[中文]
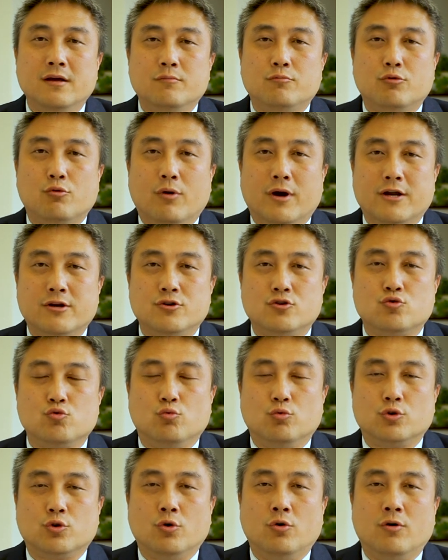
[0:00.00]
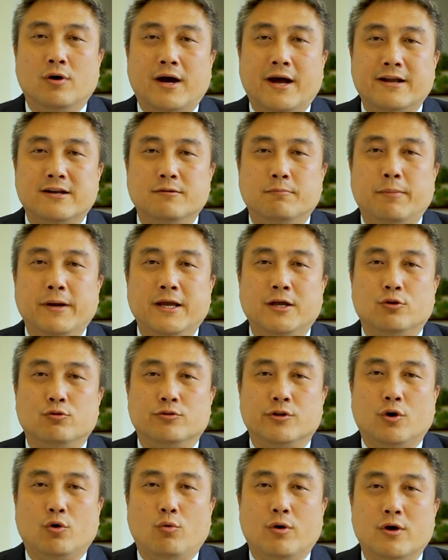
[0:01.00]
不管是主动还是被
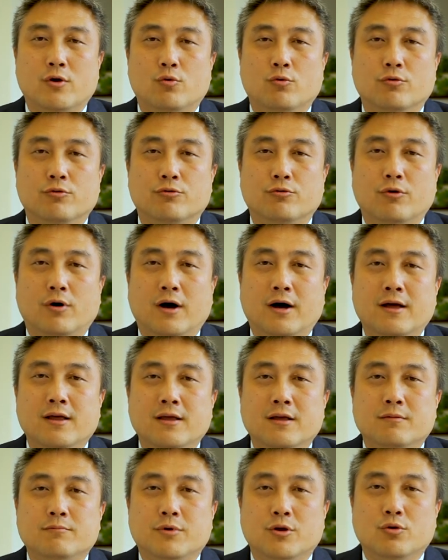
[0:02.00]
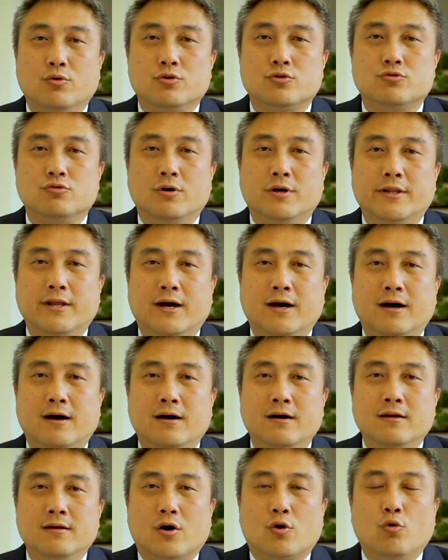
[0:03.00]
动的换工作，比如说
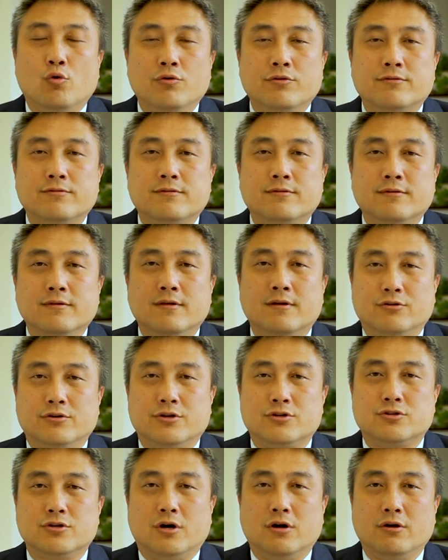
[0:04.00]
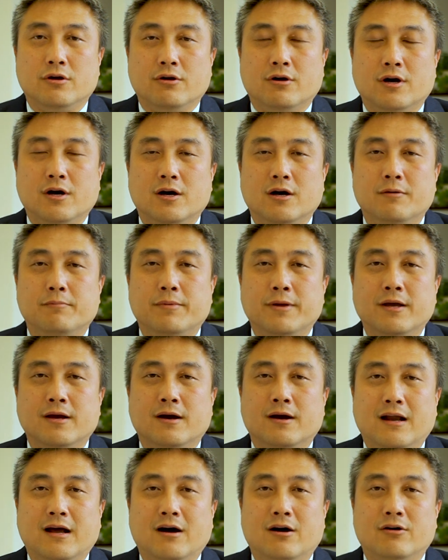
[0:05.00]
呢，公司有的时候有合并，
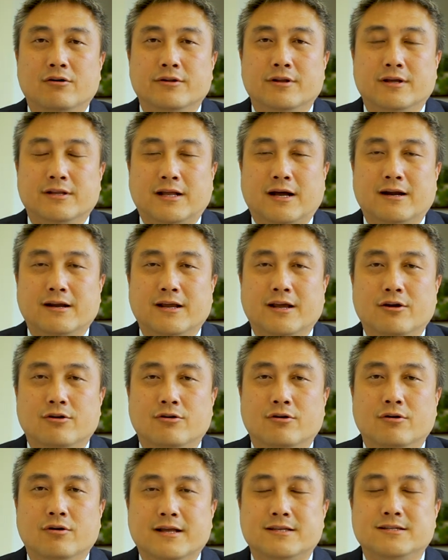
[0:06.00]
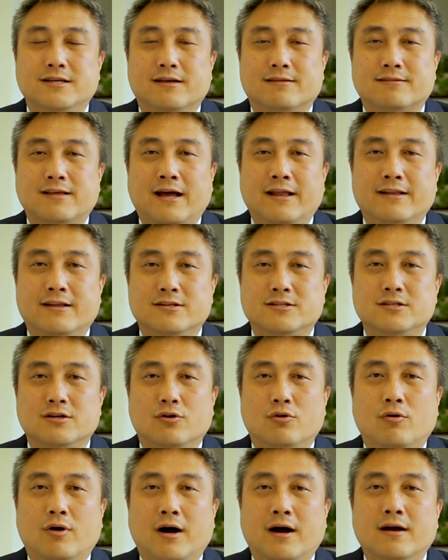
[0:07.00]
然后呢，当然也有解散的情
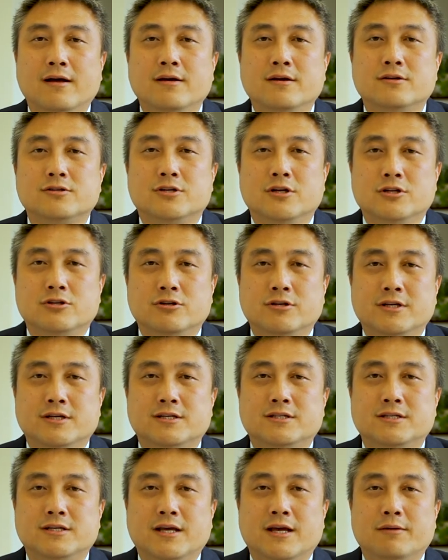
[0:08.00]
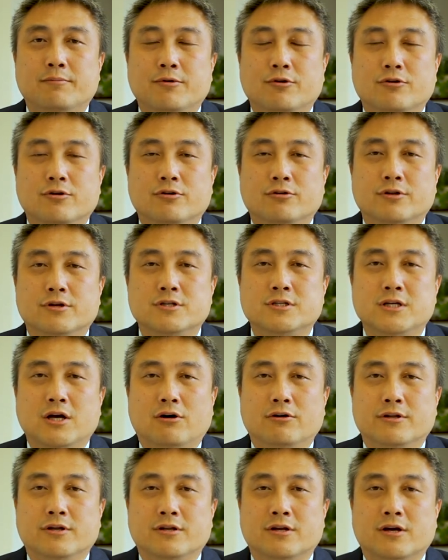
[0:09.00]
况，甚至一些，比如有的
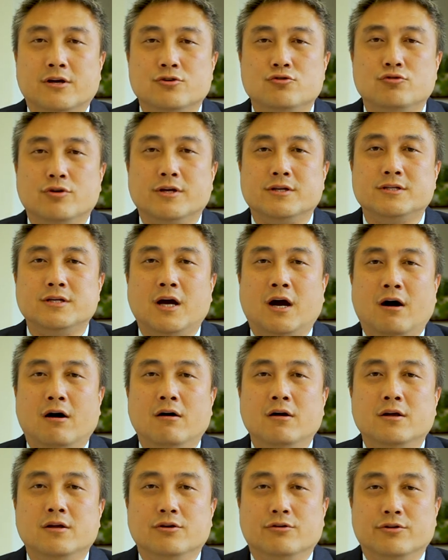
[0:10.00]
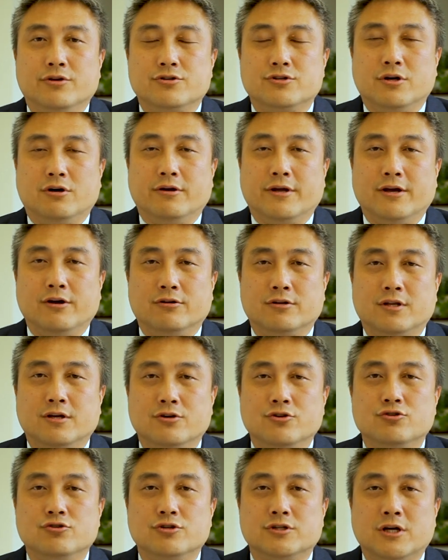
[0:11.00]
小的这个学校，有的时候也有停
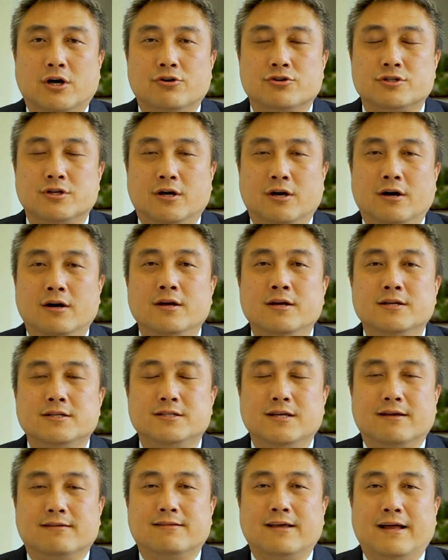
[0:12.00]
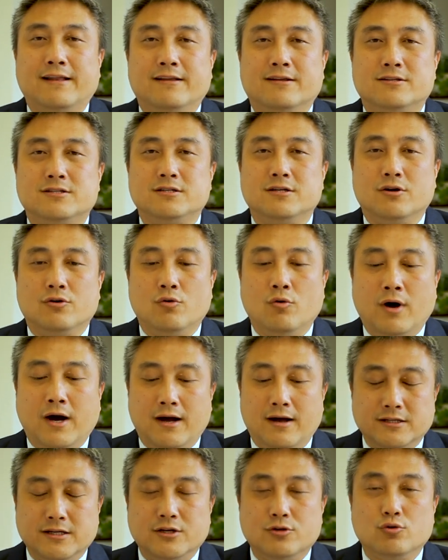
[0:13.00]
止招生、解散的情
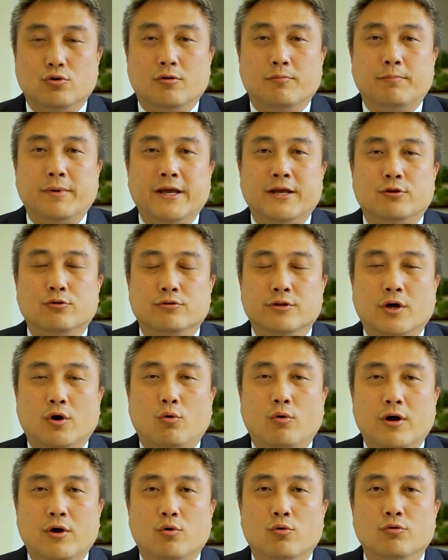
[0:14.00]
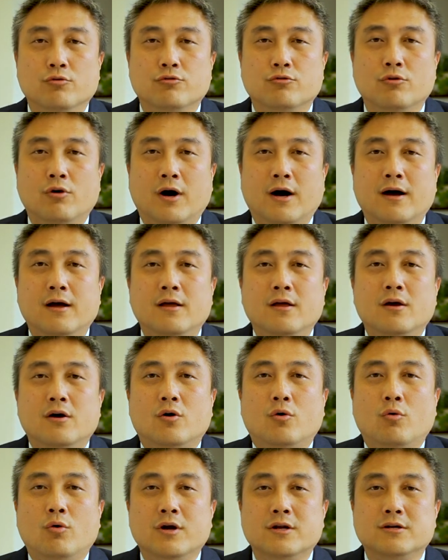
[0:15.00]
况。这种被动的换工作，
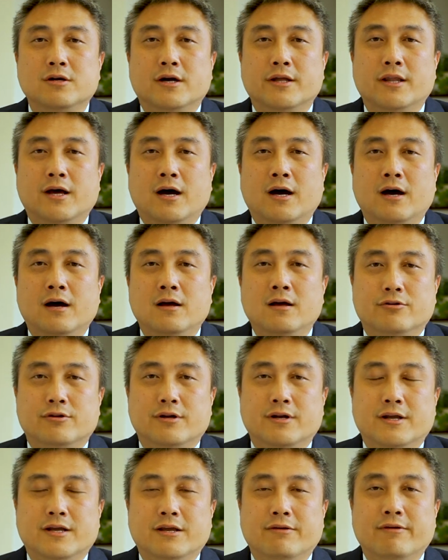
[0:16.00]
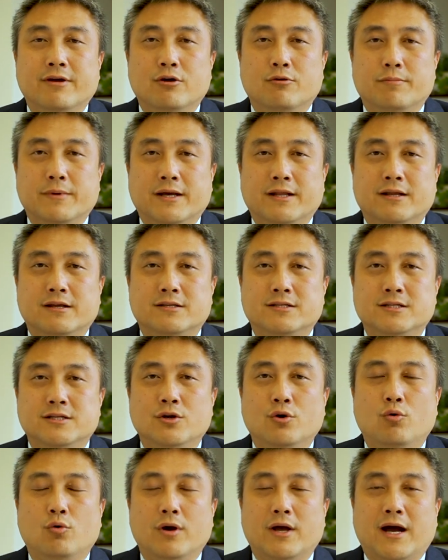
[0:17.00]
或者呢，有的人因为有别的
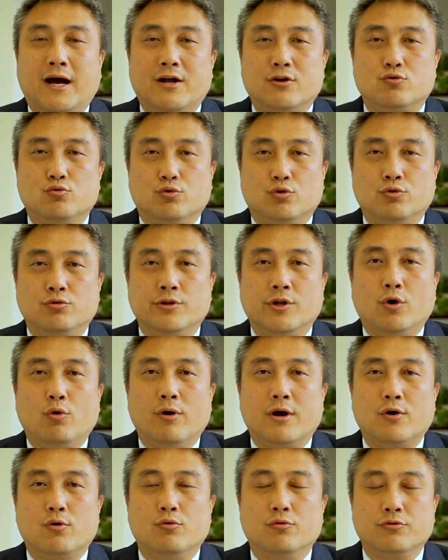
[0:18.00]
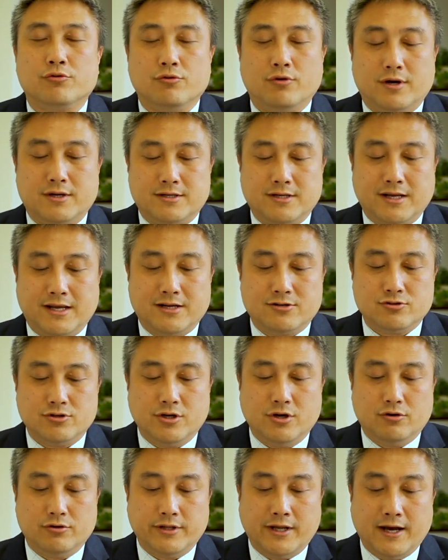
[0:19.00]
机会啊，主动的换工作，这也是
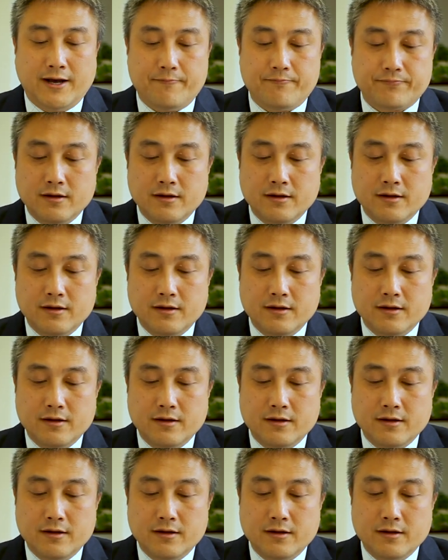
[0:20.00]
有的。